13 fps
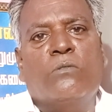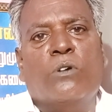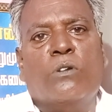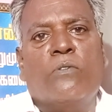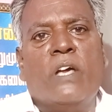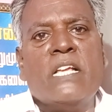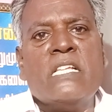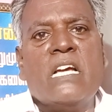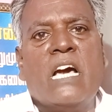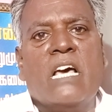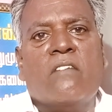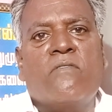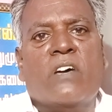ஒரு
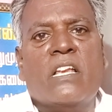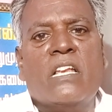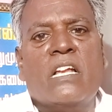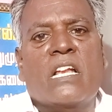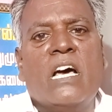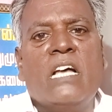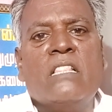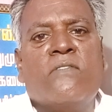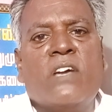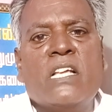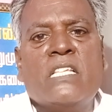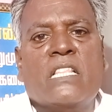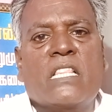வேஷக்காரன் வரலன்னா அந்த
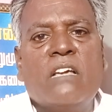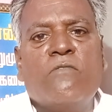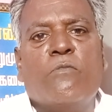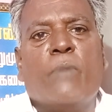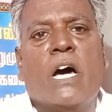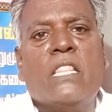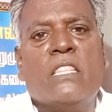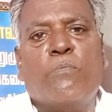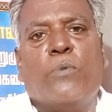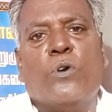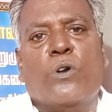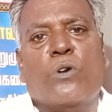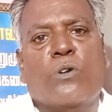வேஷத்தை இவன் மாற்றி
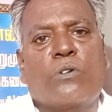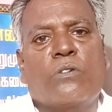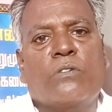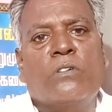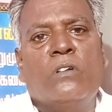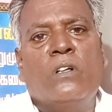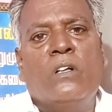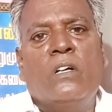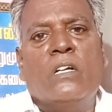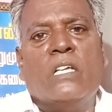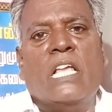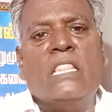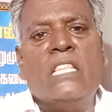போடணும்
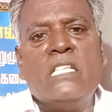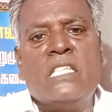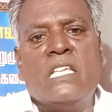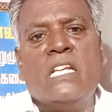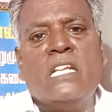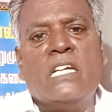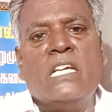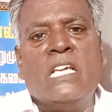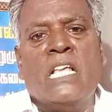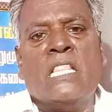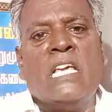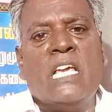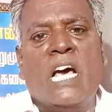எந்த சீனுக்கு
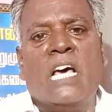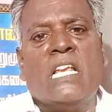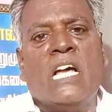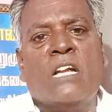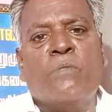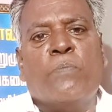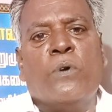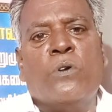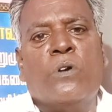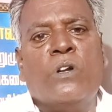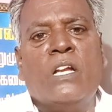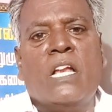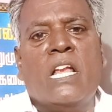எதை யாரை
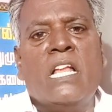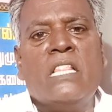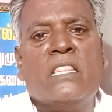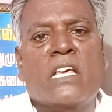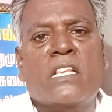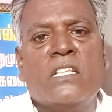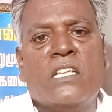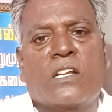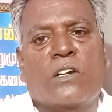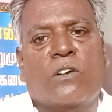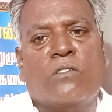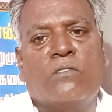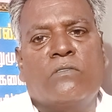அனுப்பணும்னு நல்லா
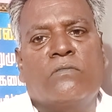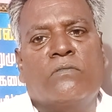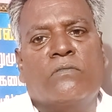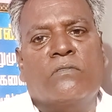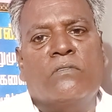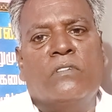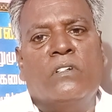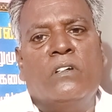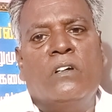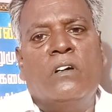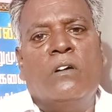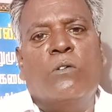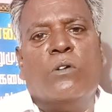தெரிஞ்சிருக்கணும்
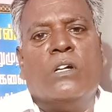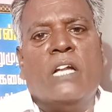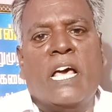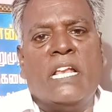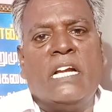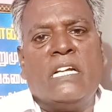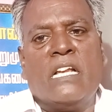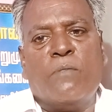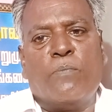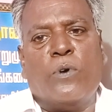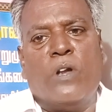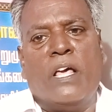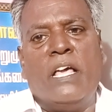ஒரு டைரக்டர்
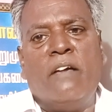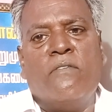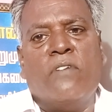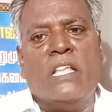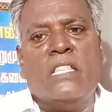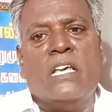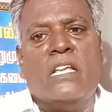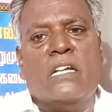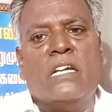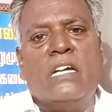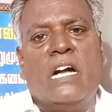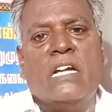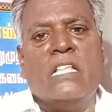போல்
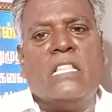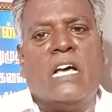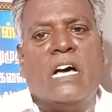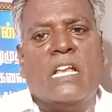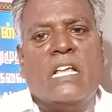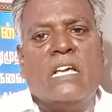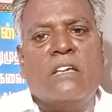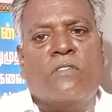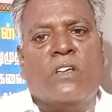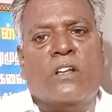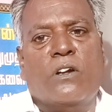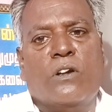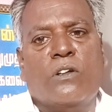வாத்தியாருக்கு அடுத்த ஆளாக
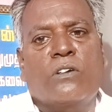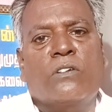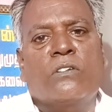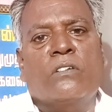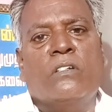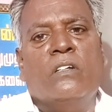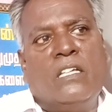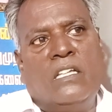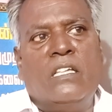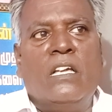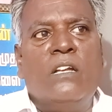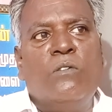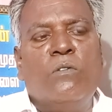இவன் இருக்கணும்
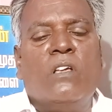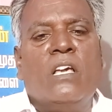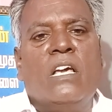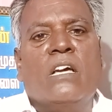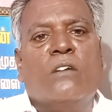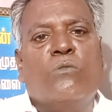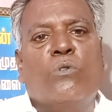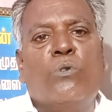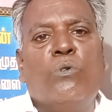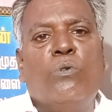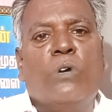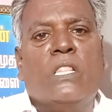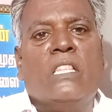என்னுடைய
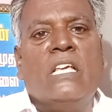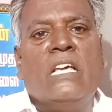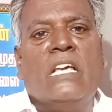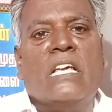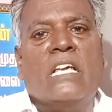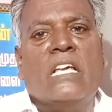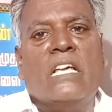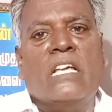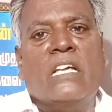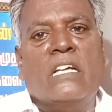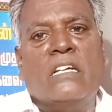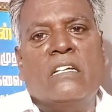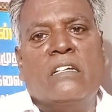குரு வந்து
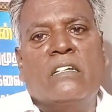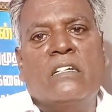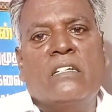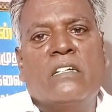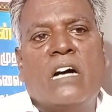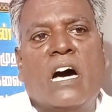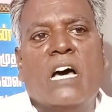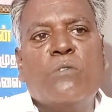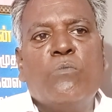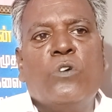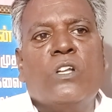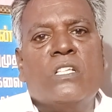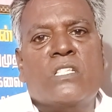
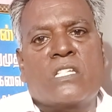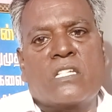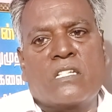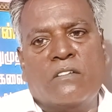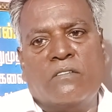ஹார்மோனிஸ்ட்